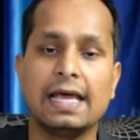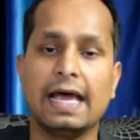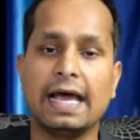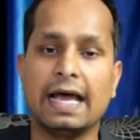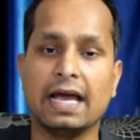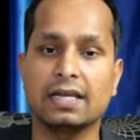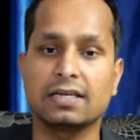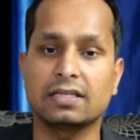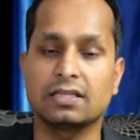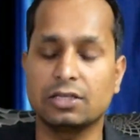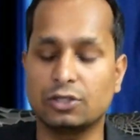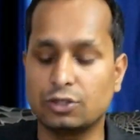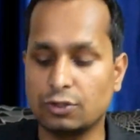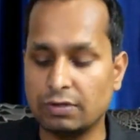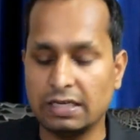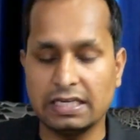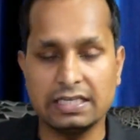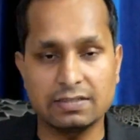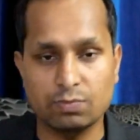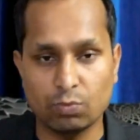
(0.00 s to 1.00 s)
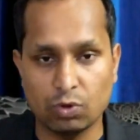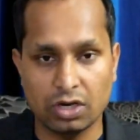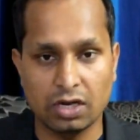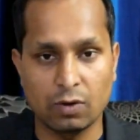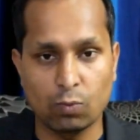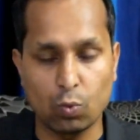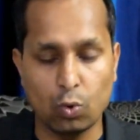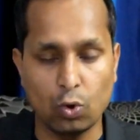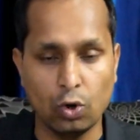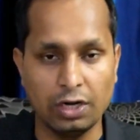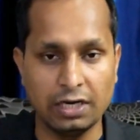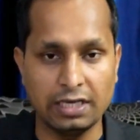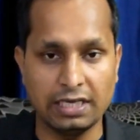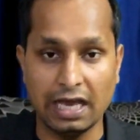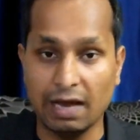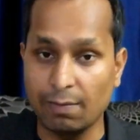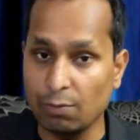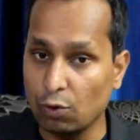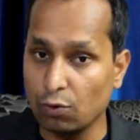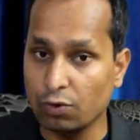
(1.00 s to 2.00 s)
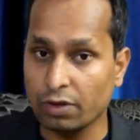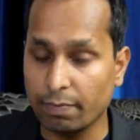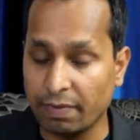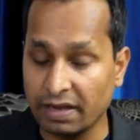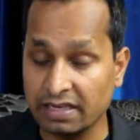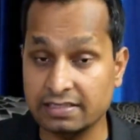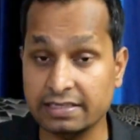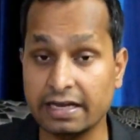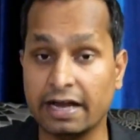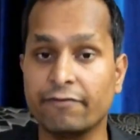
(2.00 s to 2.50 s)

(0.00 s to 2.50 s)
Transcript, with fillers: एंड द टूडेज मॉडर्न वर्ल्ड की हम लोगों के पास